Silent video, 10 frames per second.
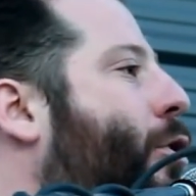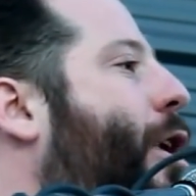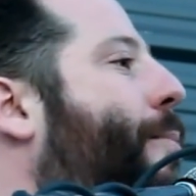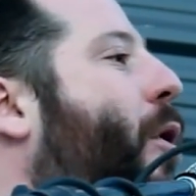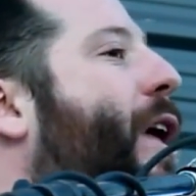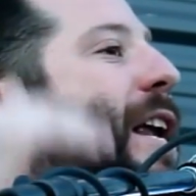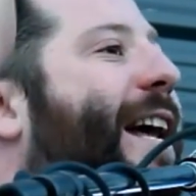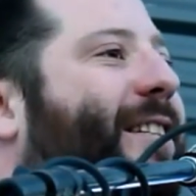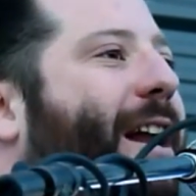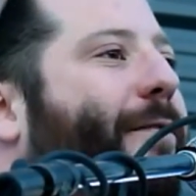de poder ir
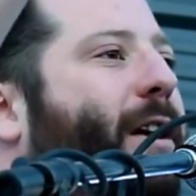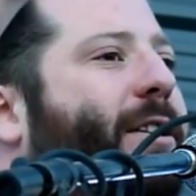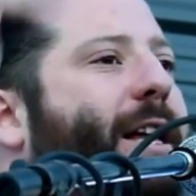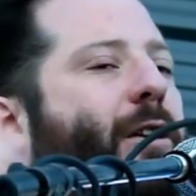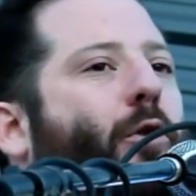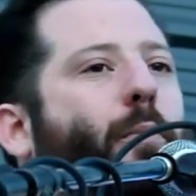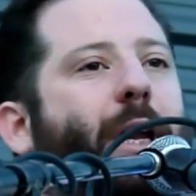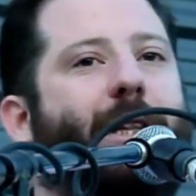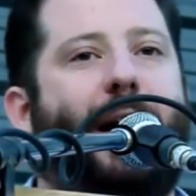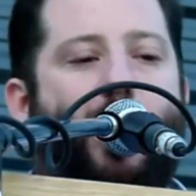hacia la felicidad
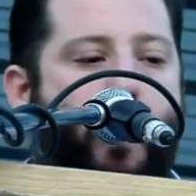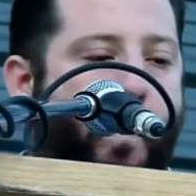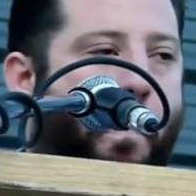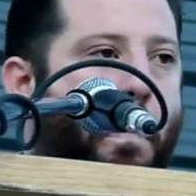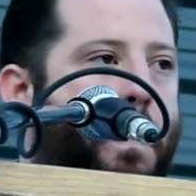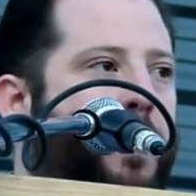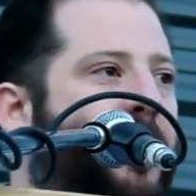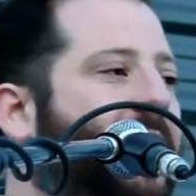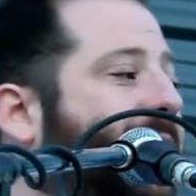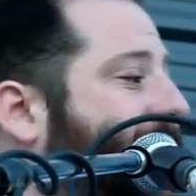completa.
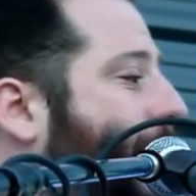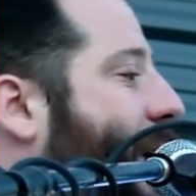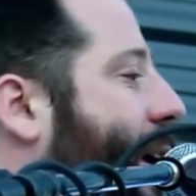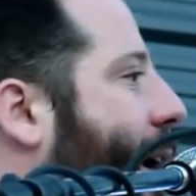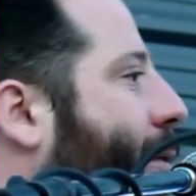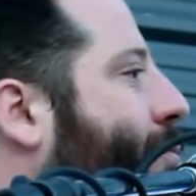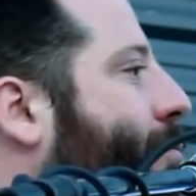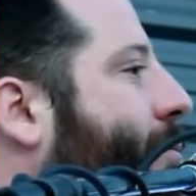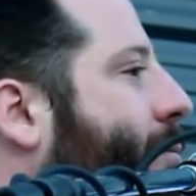¿Y saben qué?